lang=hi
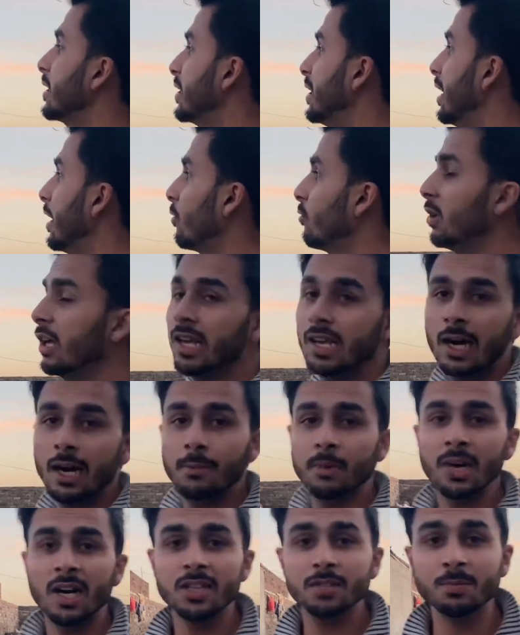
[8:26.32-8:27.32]
किसी ने गुड़ा यहाँ
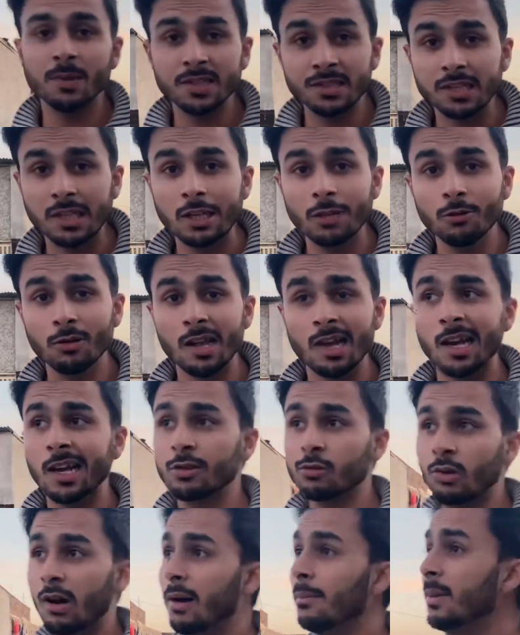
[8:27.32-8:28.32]
पे आसपास नहीं उड़ाया
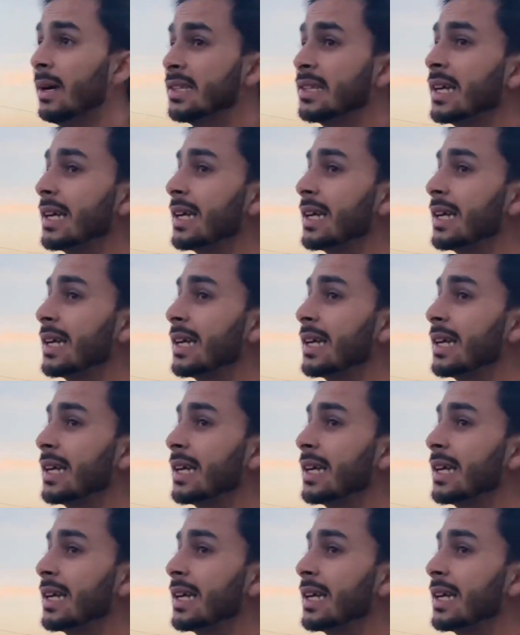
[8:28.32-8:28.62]
तो हम ऐसा